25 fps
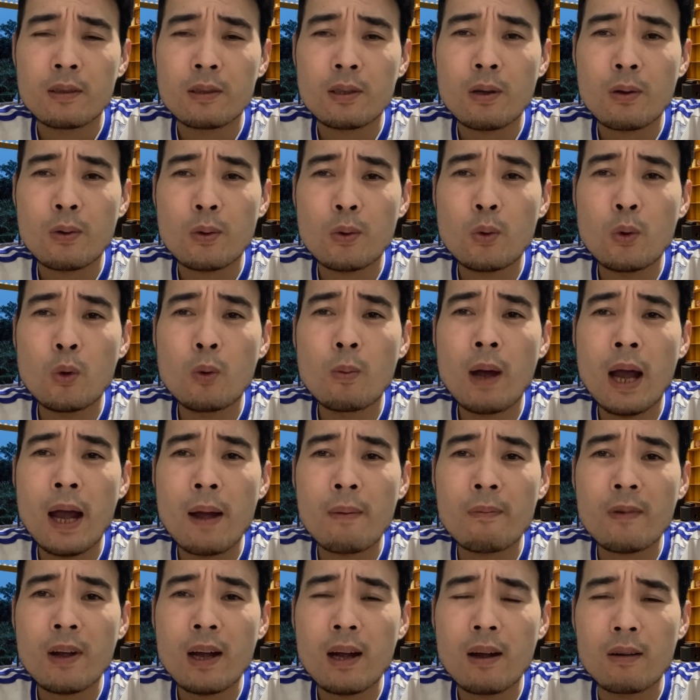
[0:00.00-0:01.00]
xong đu
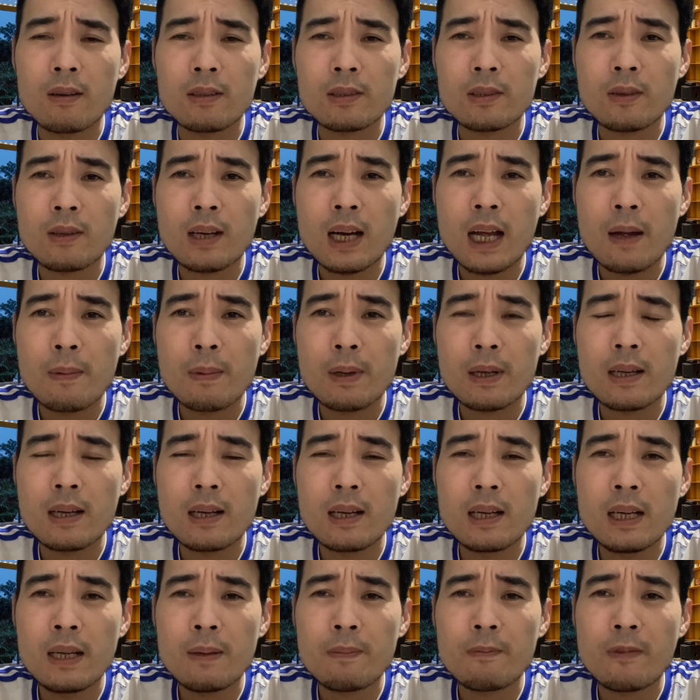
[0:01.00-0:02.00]
bám vào xong làm cái
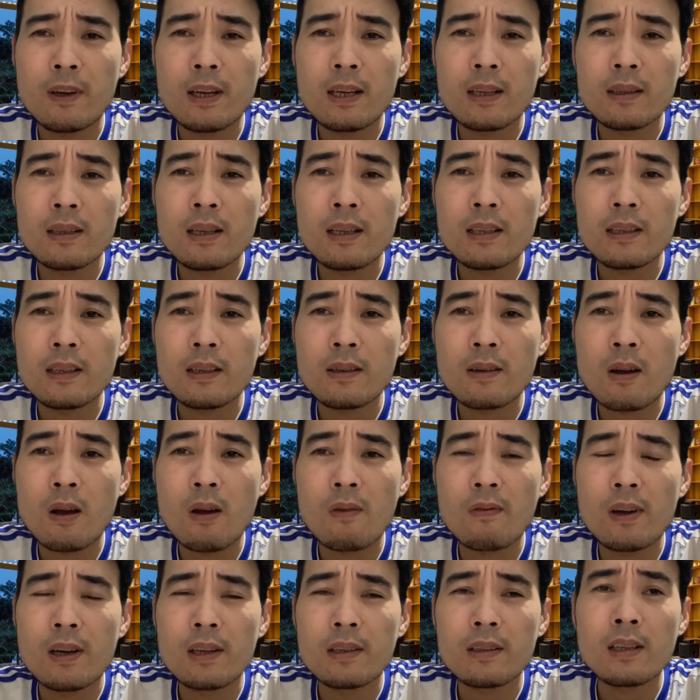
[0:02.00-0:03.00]
clip phân tích thì nọ
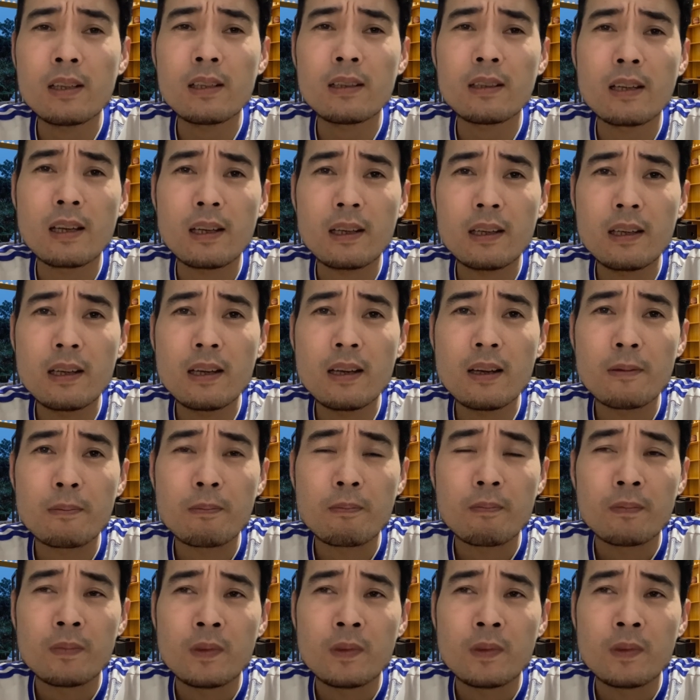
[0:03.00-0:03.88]
phân tích thế kia